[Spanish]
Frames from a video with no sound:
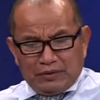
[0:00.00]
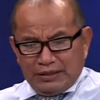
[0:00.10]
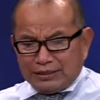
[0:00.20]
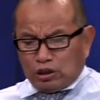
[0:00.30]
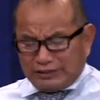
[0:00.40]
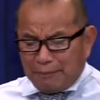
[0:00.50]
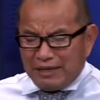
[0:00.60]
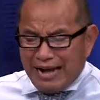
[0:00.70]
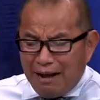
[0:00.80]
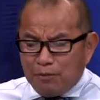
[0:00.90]
Entonces
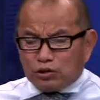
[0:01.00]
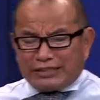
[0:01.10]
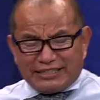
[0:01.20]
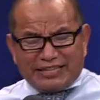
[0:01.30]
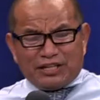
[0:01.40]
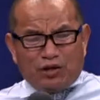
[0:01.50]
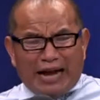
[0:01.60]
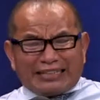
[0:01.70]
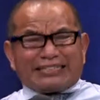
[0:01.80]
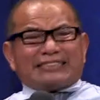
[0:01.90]
miramos que el Señor
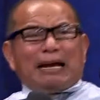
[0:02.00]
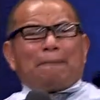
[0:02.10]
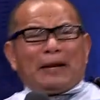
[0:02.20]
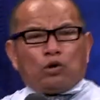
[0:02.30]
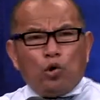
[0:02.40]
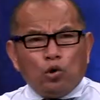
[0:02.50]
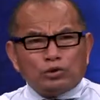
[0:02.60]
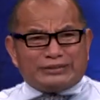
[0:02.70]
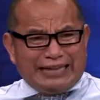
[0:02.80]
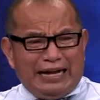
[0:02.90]
hace esa
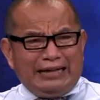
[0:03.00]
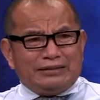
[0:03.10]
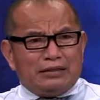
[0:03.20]
pregunta